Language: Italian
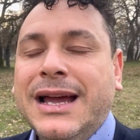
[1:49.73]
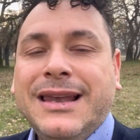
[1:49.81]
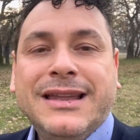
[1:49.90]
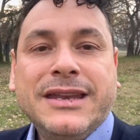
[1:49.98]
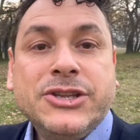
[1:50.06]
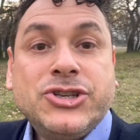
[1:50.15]

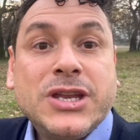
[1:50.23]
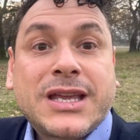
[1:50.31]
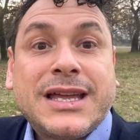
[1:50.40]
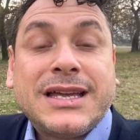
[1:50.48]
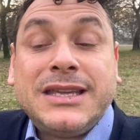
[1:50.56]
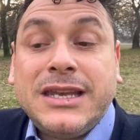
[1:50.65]
la
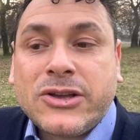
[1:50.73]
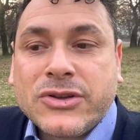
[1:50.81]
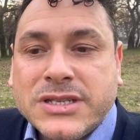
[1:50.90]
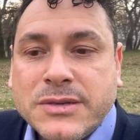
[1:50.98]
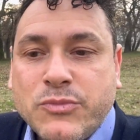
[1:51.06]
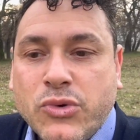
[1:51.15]
ricerca delle
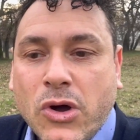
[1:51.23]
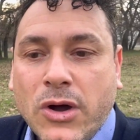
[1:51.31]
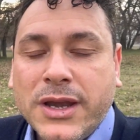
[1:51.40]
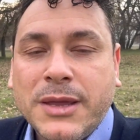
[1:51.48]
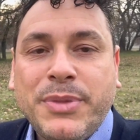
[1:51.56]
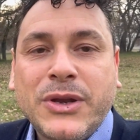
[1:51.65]
cose
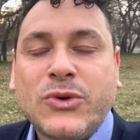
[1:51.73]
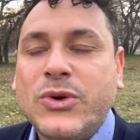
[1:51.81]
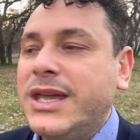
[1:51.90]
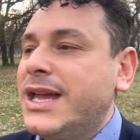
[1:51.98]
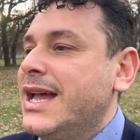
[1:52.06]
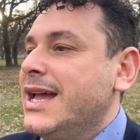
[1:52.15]
buone, per cui